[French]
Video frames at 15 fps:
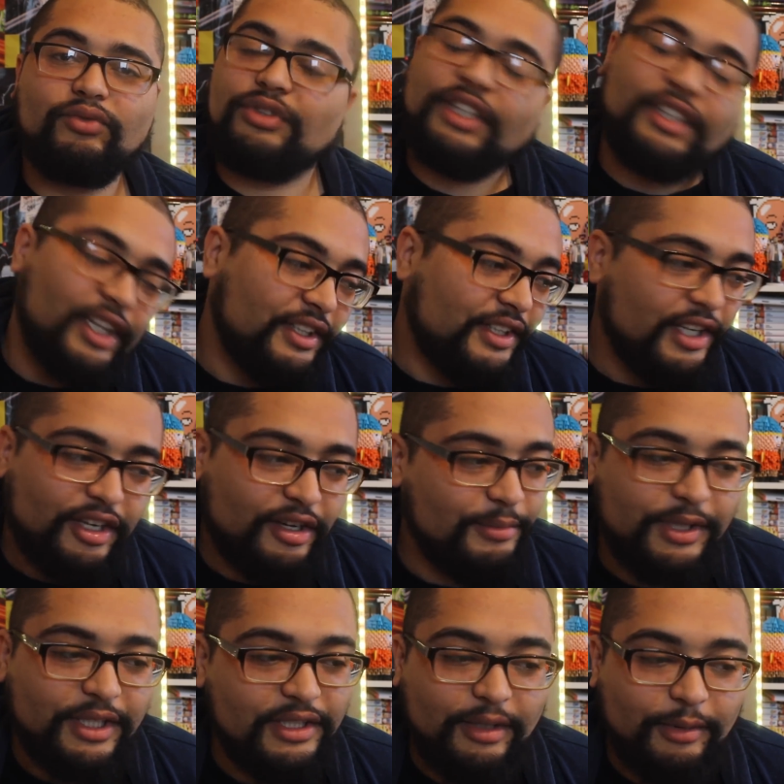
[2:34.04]
vous êtes traités
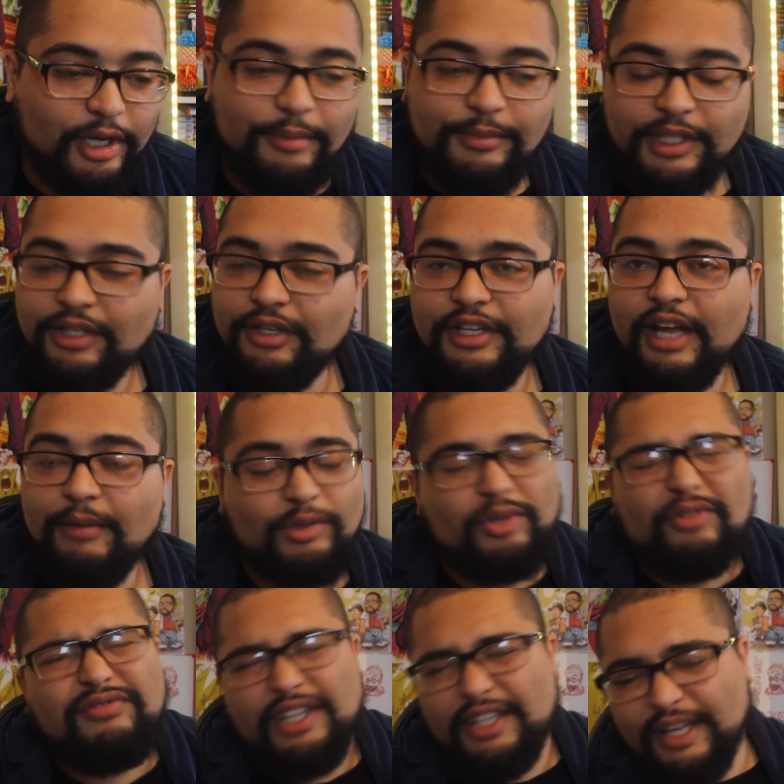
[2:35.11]
comme des, comme des connards, parce
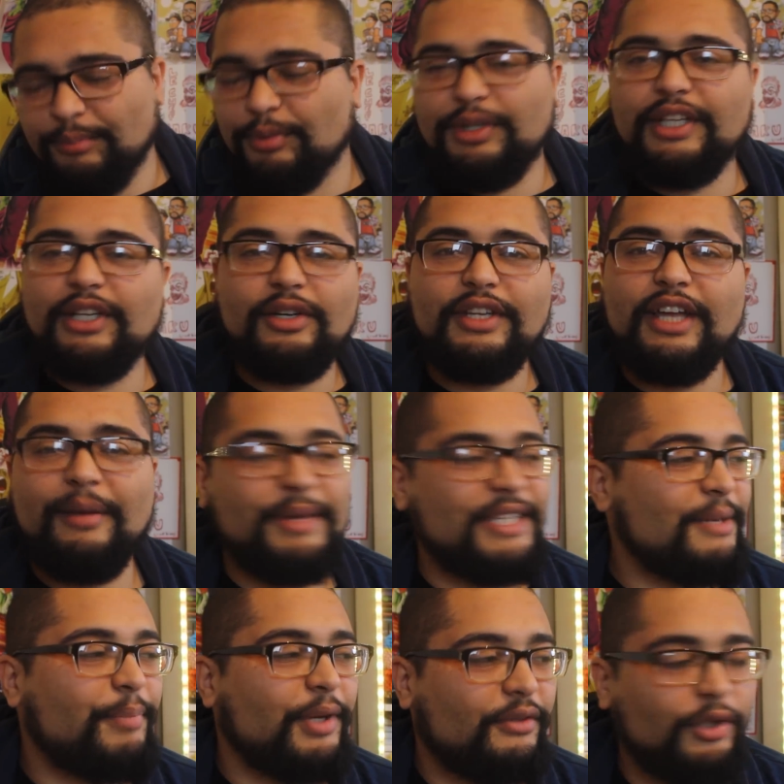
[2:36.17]
que vous êtes un peu des connards, mais
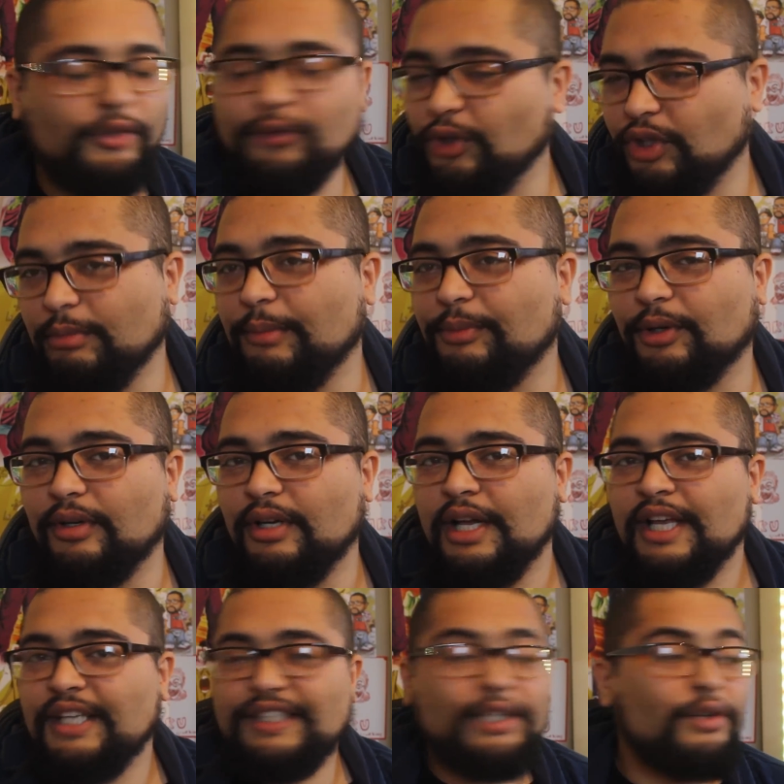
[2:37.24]
c'est pas de votre faute en même temps.
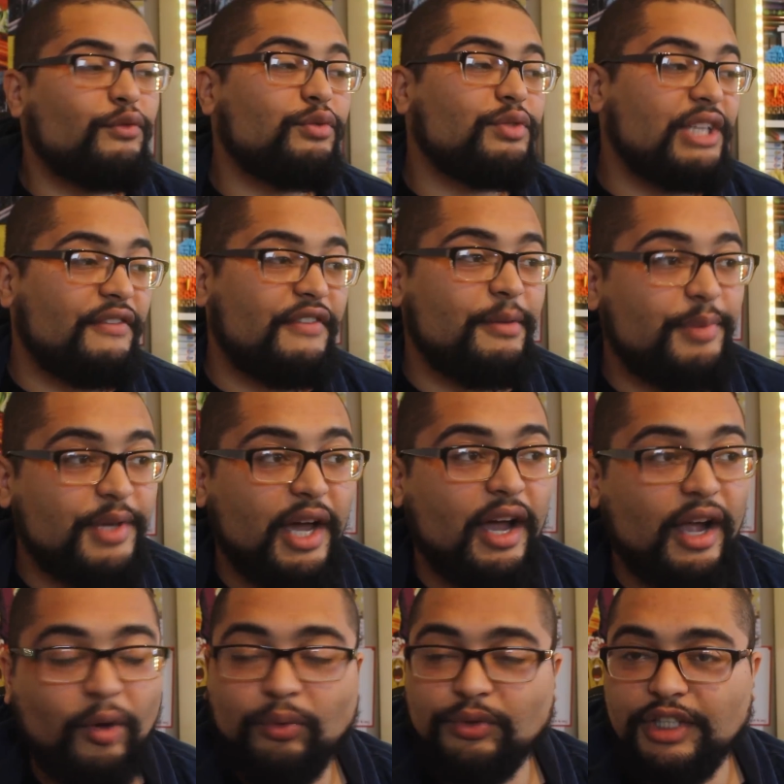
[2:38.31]
Si on vous avait bien
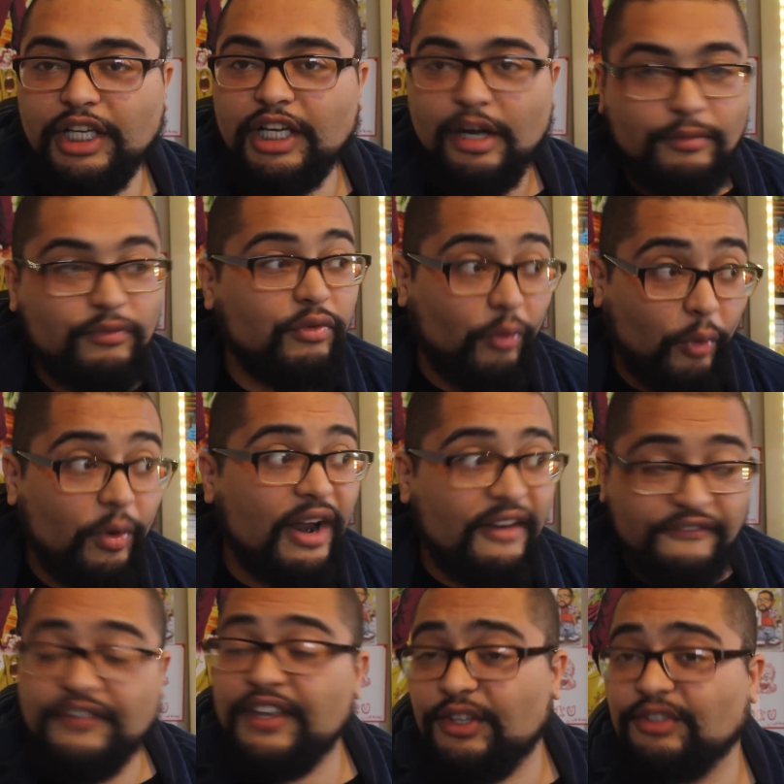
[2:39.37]
raconté comme on
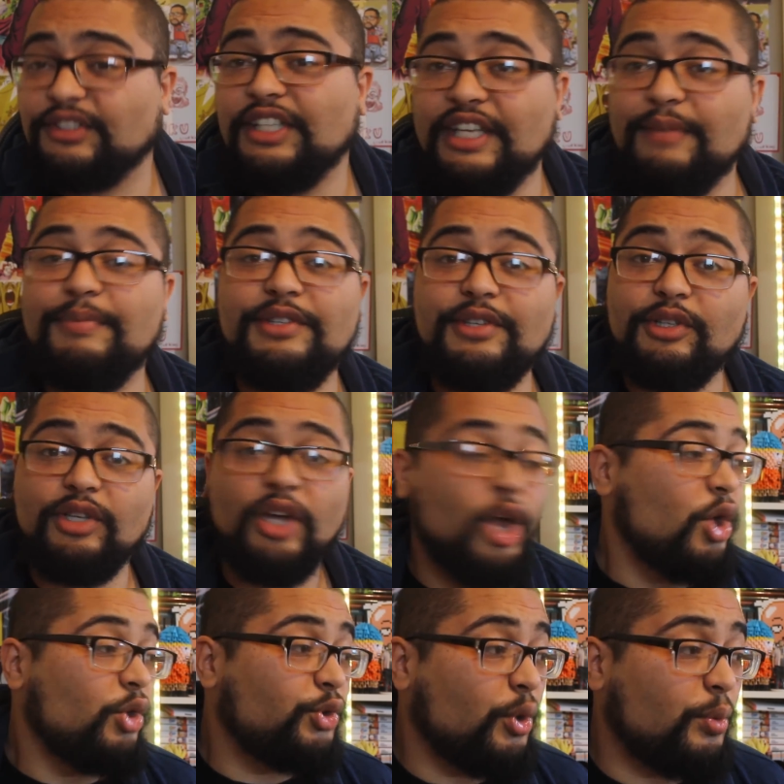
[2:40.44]
l'a fait dans cet épisode
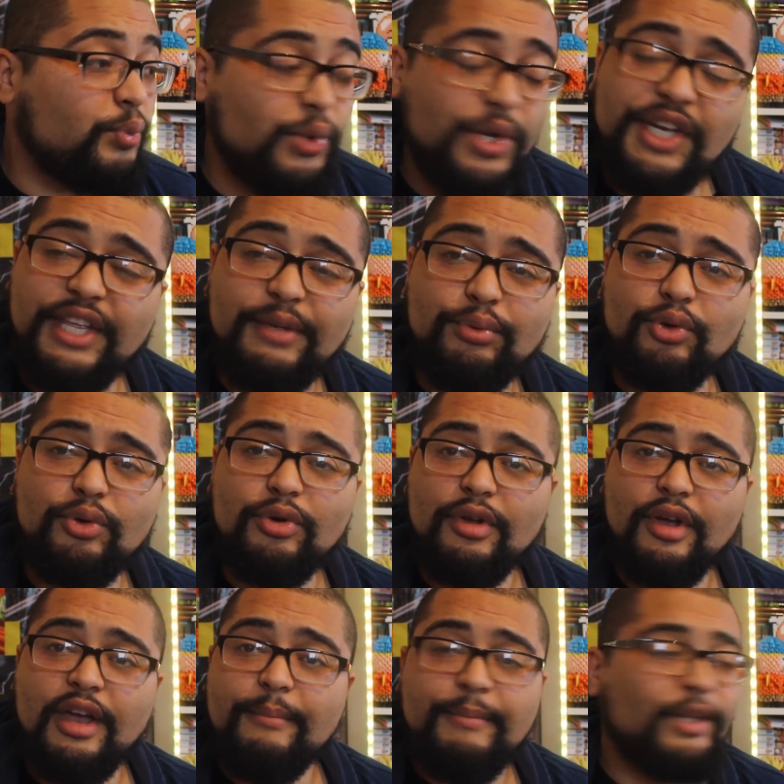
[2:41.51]
depuis le début,
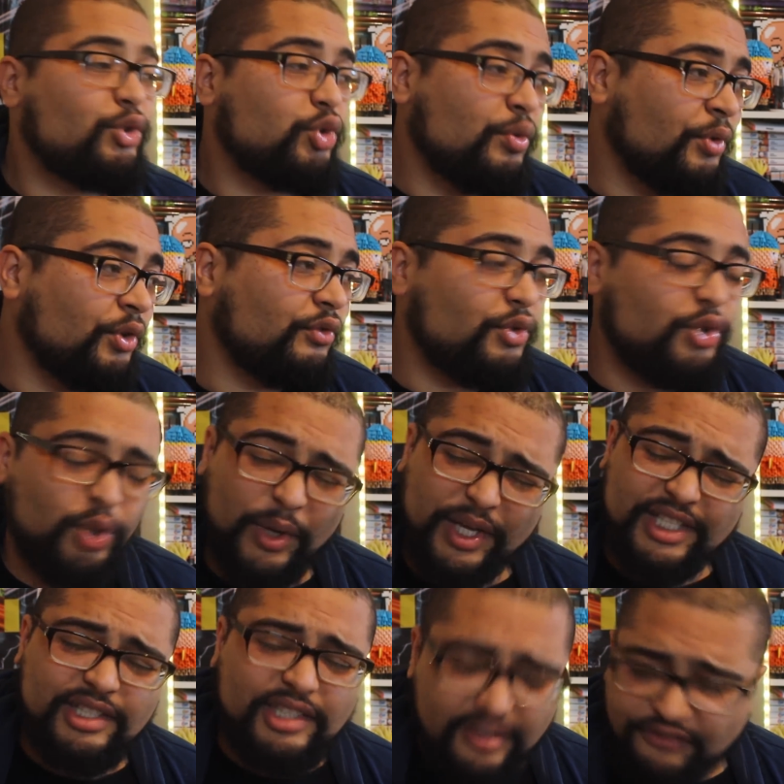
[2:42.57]
mais tout le monde vous
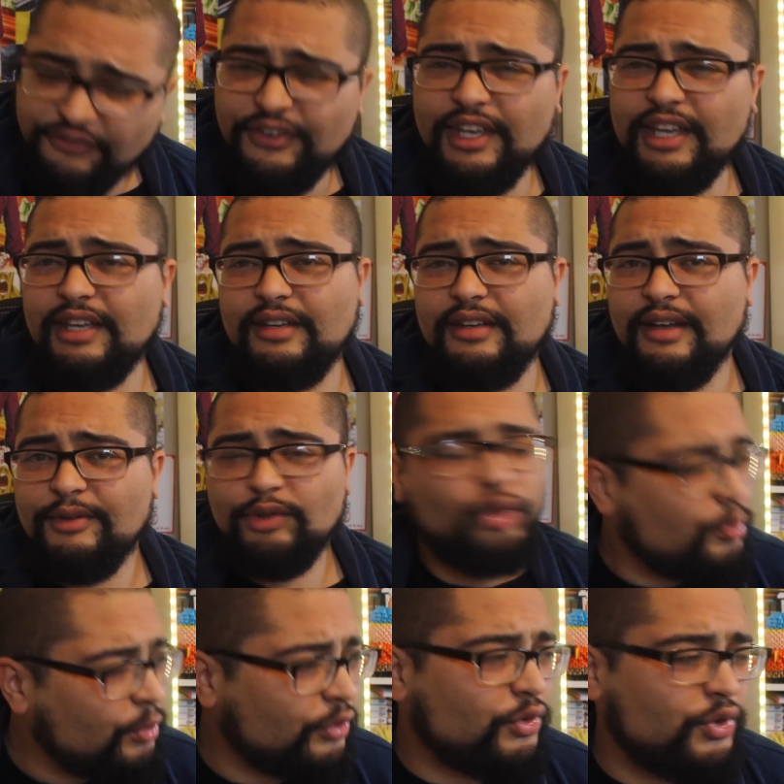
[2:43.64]
aurait kiffé.
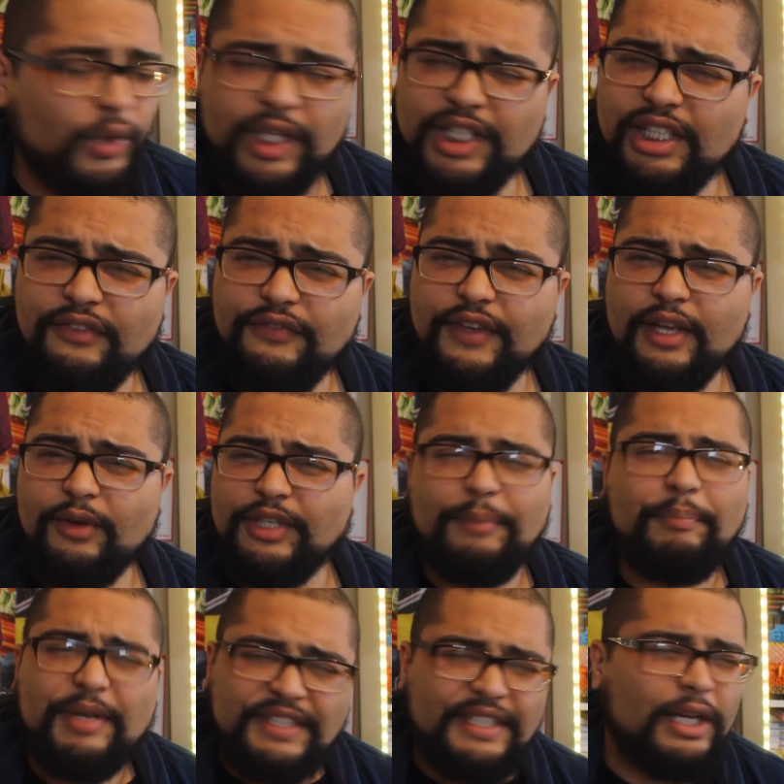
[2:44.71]
Tout le monde vous aurait kiffé, on
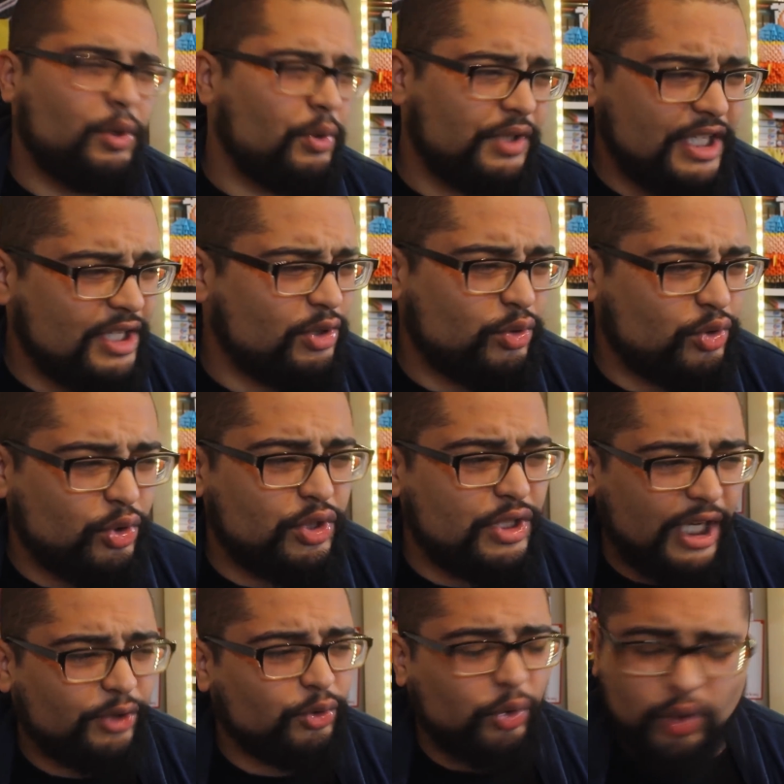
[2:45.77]
est passé à côté
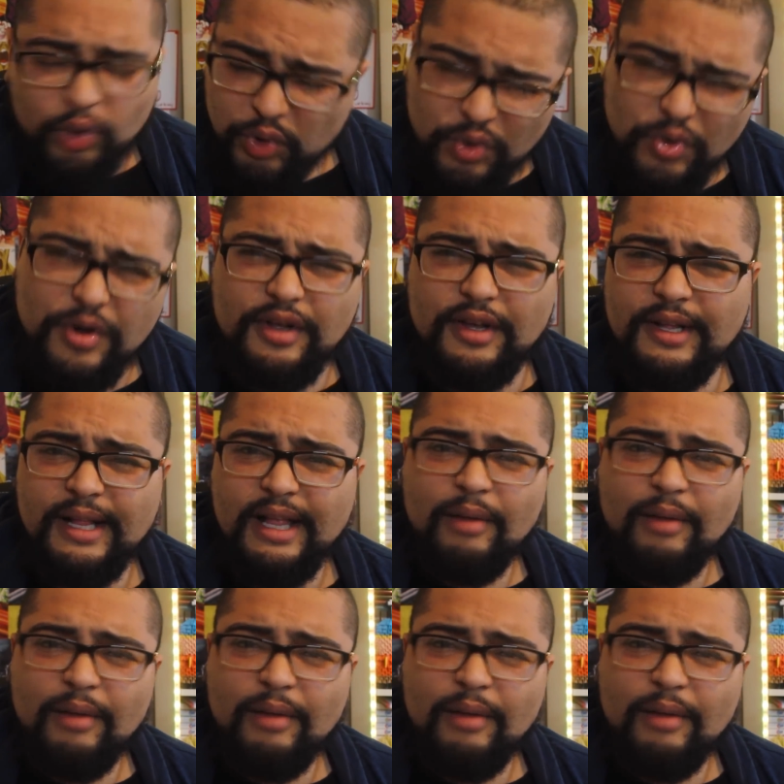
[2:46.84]
d'un truc cool.